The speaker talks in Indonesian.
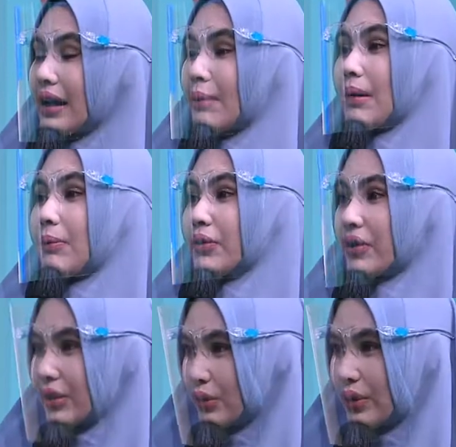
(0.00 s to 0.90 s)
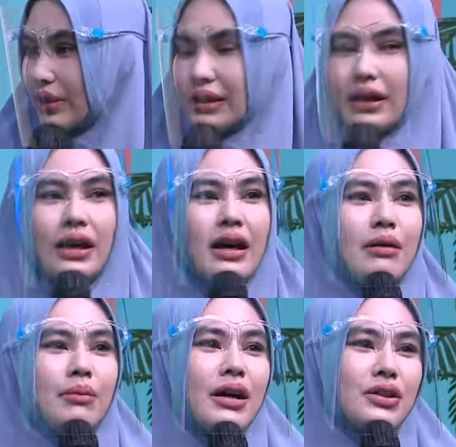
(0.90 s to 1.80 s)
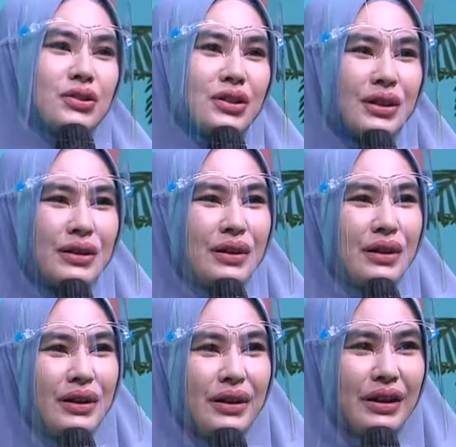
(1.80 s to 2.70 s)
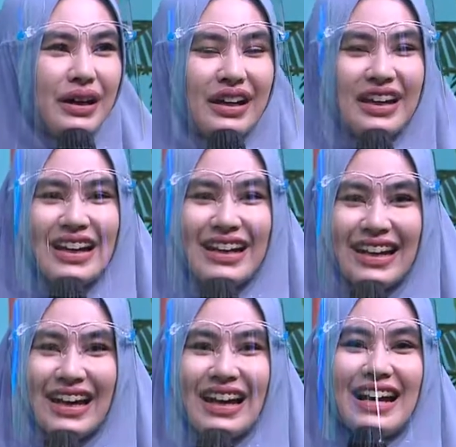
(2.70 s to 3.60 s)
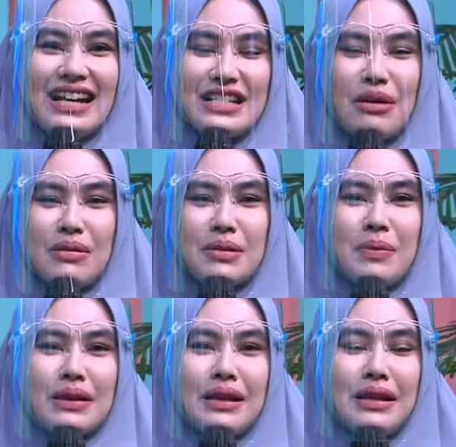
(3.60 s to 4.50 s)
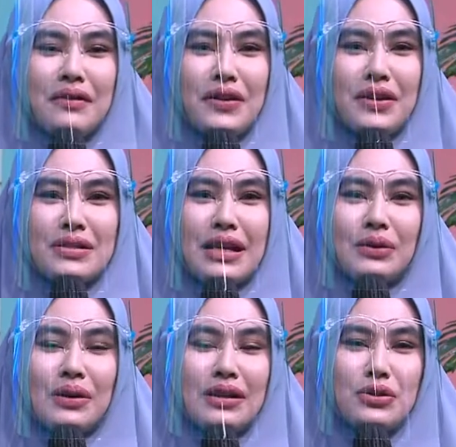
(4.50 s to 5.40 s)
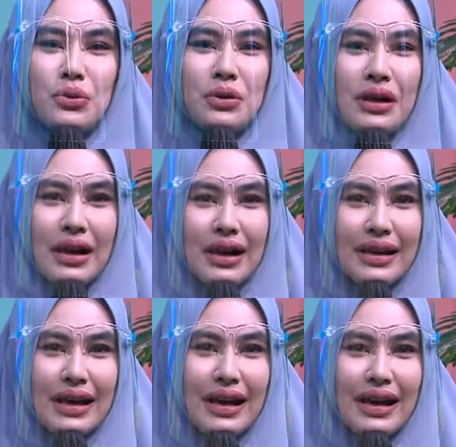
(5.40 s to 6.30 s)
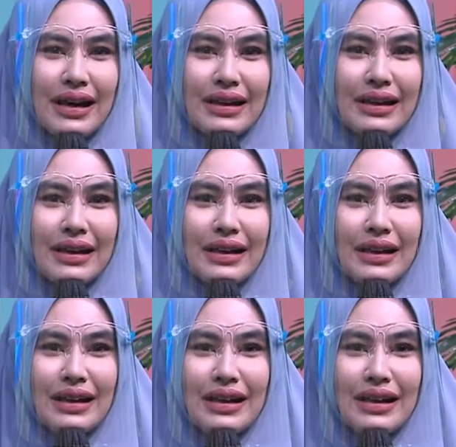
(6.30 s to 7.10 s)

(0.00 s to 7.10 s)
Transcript: apapun orang tuanya Masya Allah nah sama seperti ada yang video satu ini juga yang akan uh,